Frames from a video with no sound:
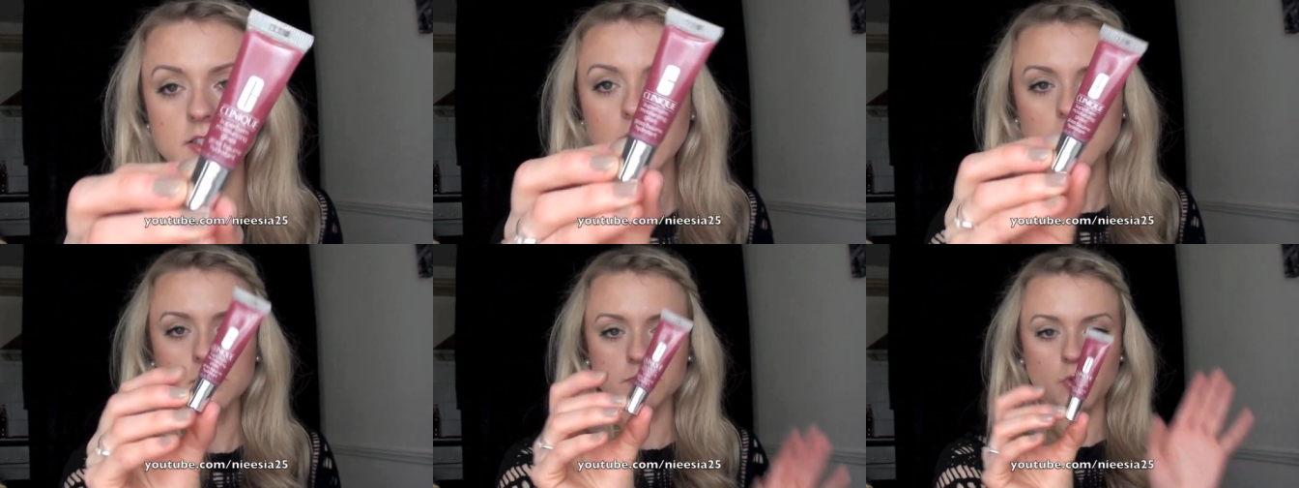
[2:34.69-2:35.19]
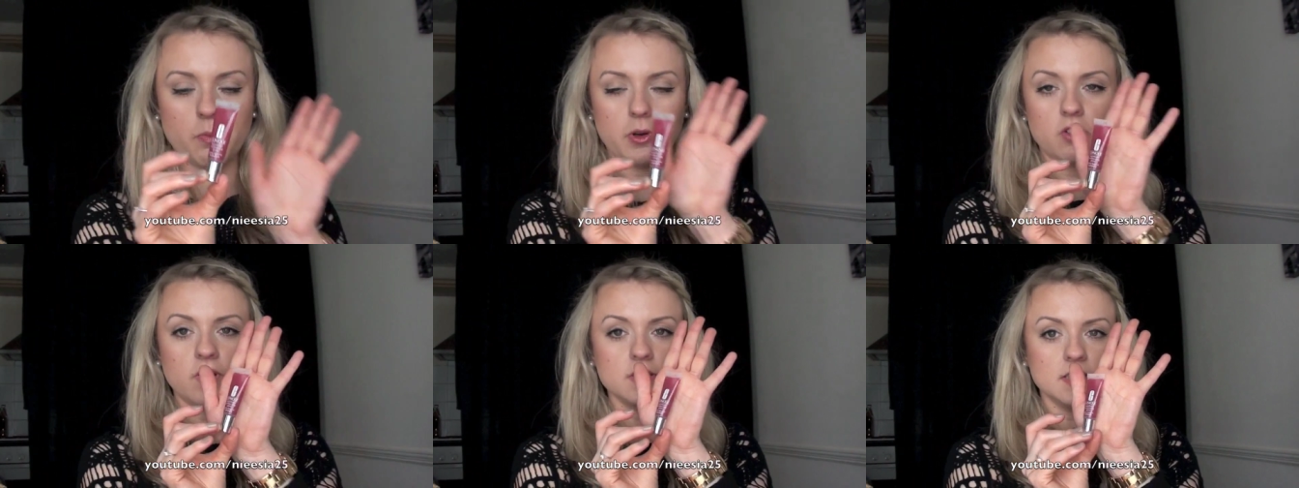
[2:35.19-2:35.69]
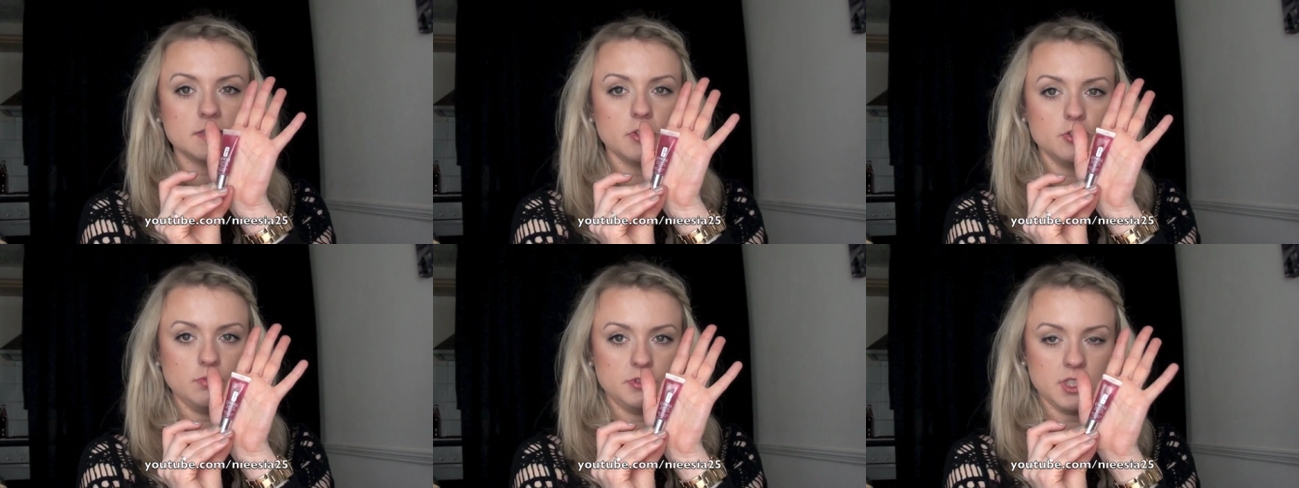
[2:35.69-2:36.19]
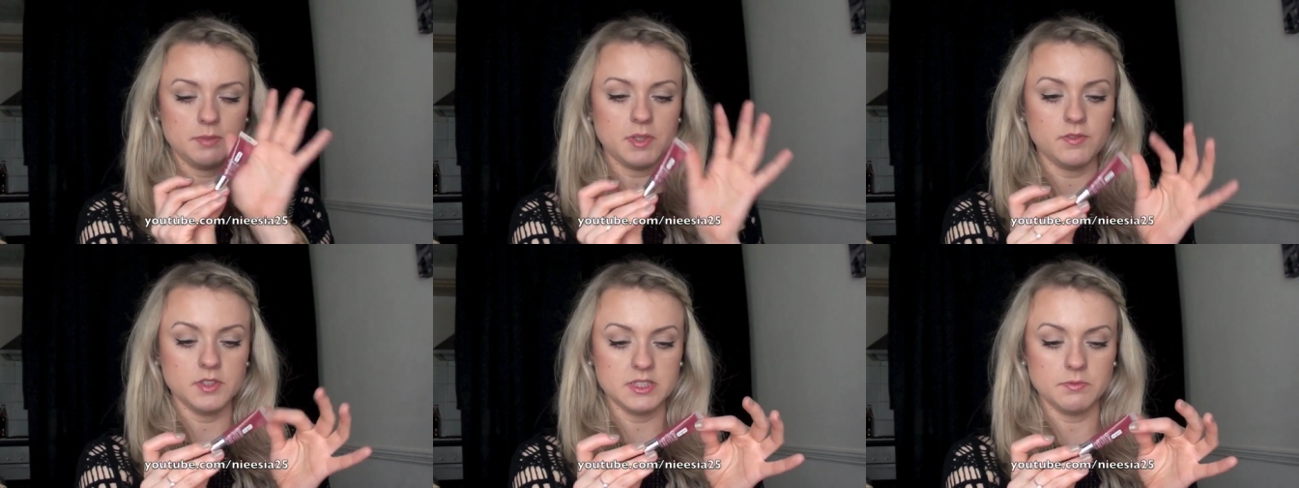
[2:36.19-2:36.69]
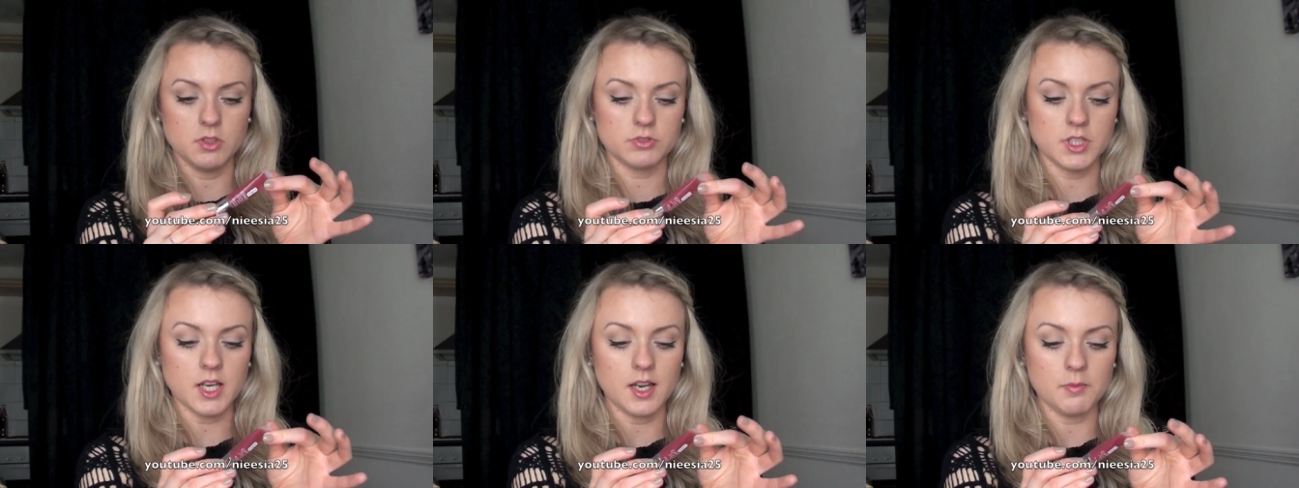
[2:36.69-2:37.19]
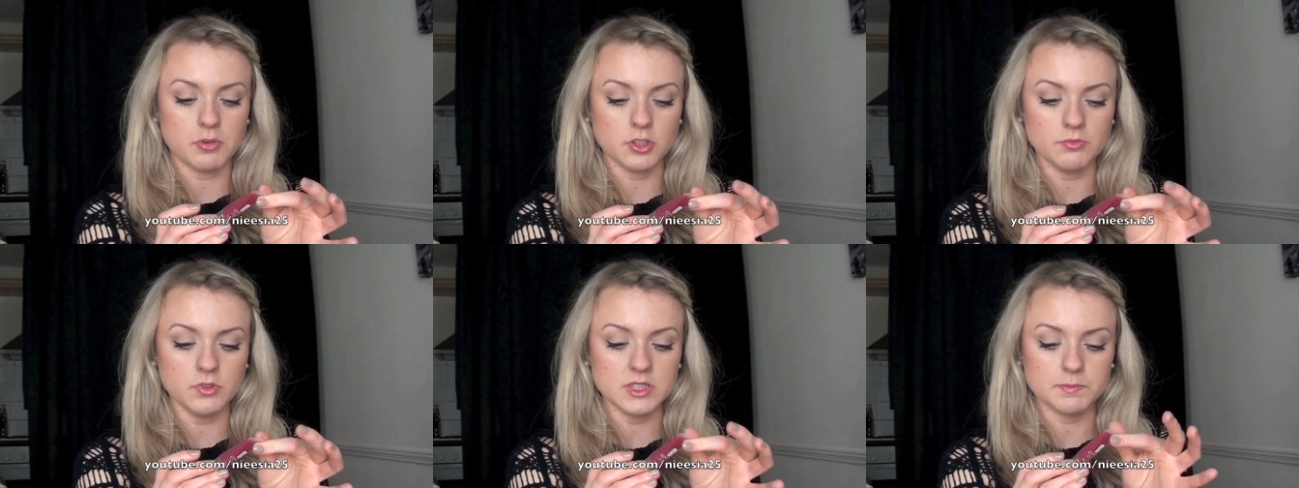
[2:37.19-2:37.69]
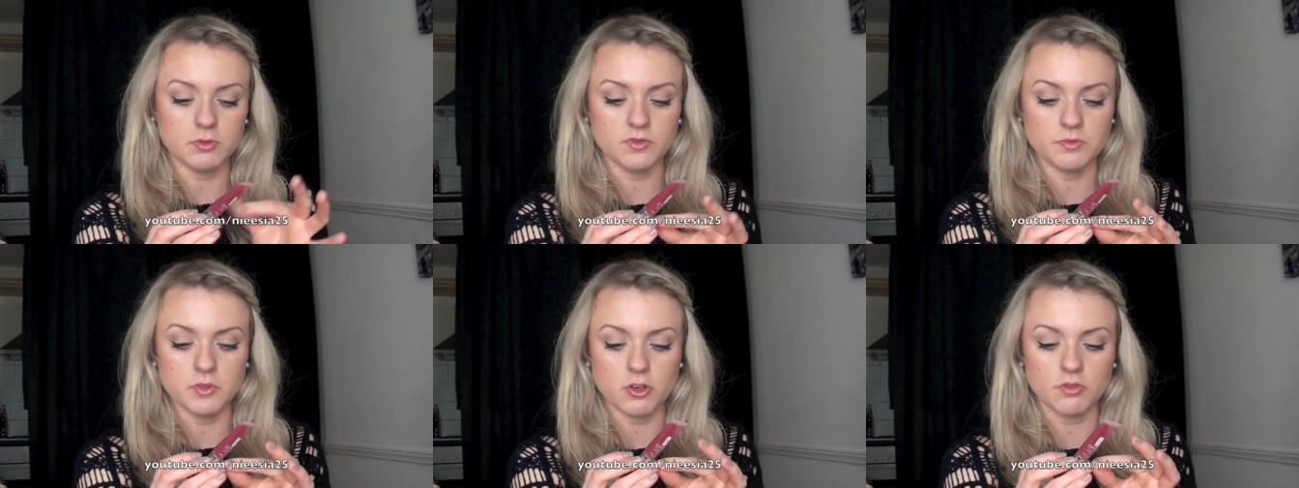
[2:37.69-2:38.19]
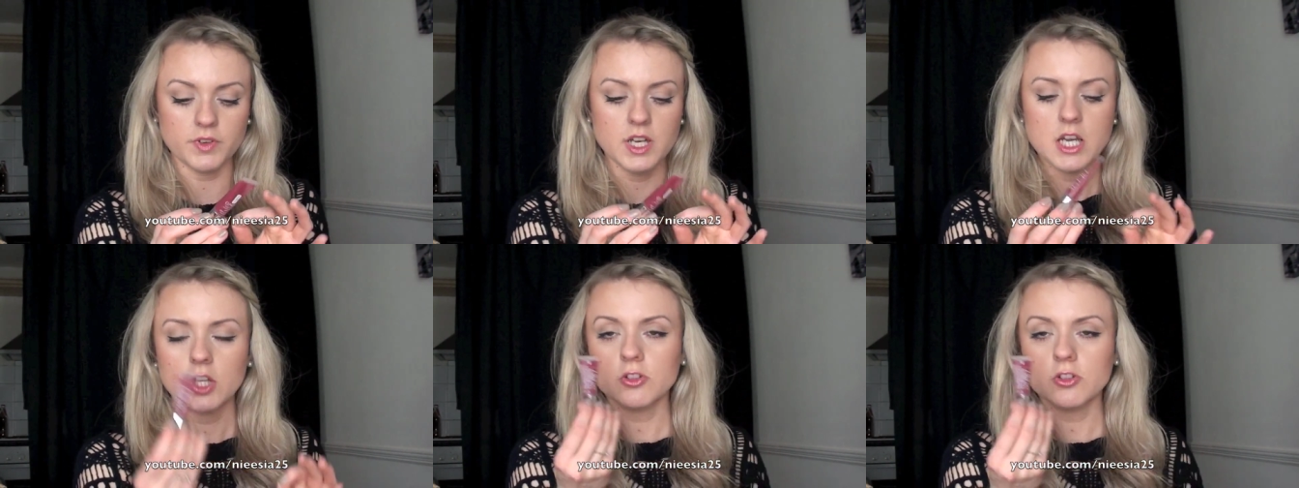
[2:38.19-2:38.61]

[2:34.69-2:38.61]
Ta opakowanie jest maciubcie, naprawdę jest malutkie, ale podobno jest pełnowymiarowe.